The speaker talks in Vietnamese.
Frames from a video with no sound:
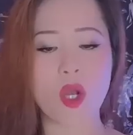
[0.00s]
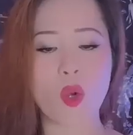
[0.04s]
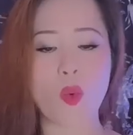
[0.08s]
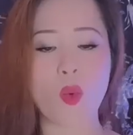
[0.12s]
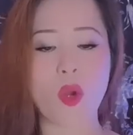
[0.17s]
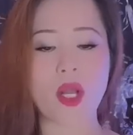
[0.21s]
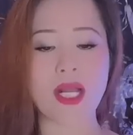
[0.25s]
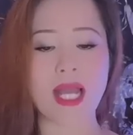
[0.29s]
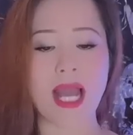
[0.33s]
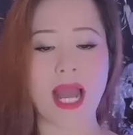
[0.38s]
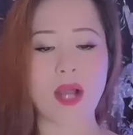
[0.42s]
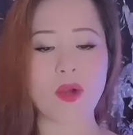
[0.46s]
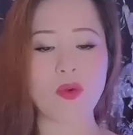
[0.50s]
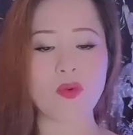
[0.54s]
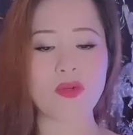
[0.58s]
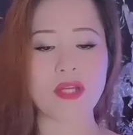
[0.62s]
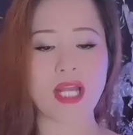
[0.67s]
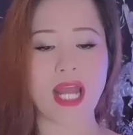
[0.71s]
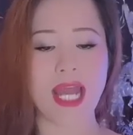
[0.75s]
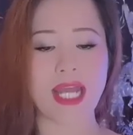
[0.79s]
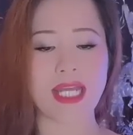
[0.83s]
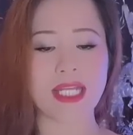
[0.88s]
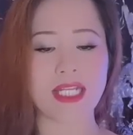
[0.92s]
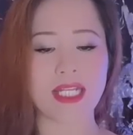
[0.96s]
quần áo
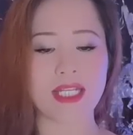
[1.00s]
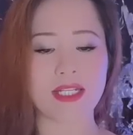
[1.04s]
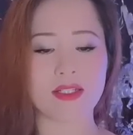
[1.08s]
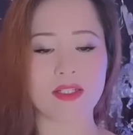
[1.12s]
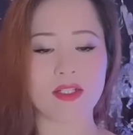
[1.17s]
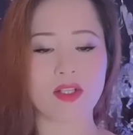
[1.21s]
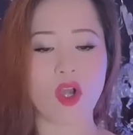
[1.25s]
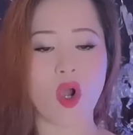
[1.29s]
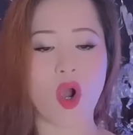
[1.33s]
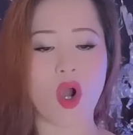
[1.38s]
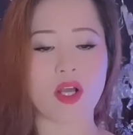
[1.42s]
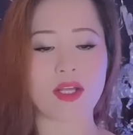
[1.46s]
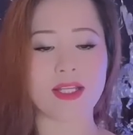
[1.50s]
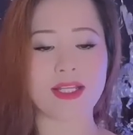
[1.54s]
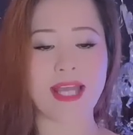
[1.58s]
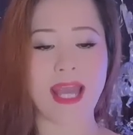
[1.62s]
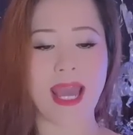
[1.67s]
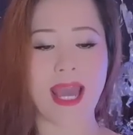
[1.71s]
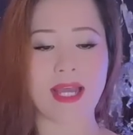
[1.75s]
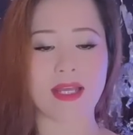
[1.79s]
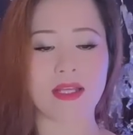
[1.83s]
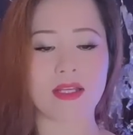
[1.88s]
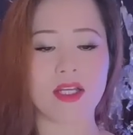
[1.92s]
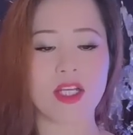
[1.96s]
nai nịt gọn
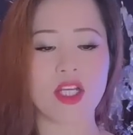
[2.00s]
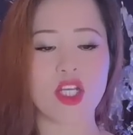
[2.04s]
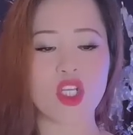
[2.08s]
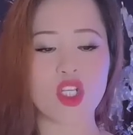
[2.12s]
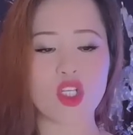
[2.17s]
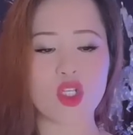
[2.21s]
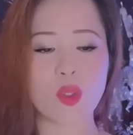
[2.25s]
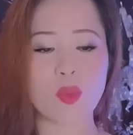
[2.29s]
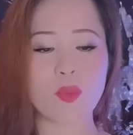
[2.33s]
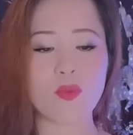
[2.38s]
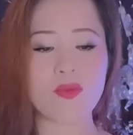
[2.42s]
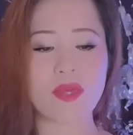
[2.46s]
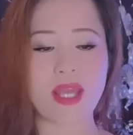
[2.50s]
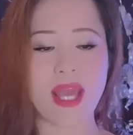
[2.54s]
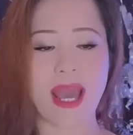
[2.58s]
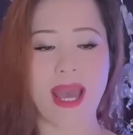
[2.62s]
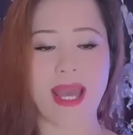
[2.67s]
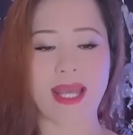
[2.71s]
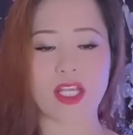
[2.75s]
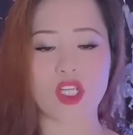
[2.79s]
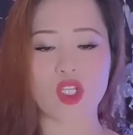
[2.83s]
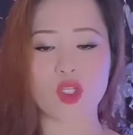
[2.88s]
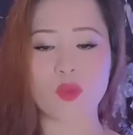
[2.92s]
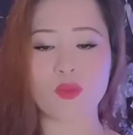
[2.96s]
gàng, súng
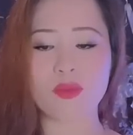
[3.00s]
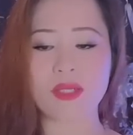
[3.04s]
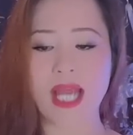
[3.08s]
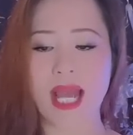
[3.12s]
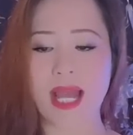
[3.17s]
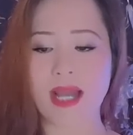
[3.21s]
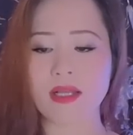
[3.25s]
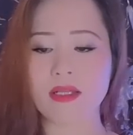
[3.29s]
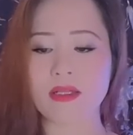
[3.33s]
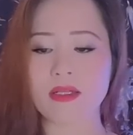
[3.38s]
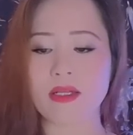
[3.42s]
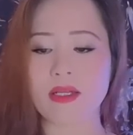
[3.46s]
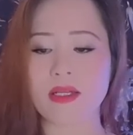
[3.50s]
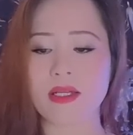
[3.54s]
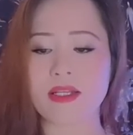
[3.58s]
dài súng ngắn,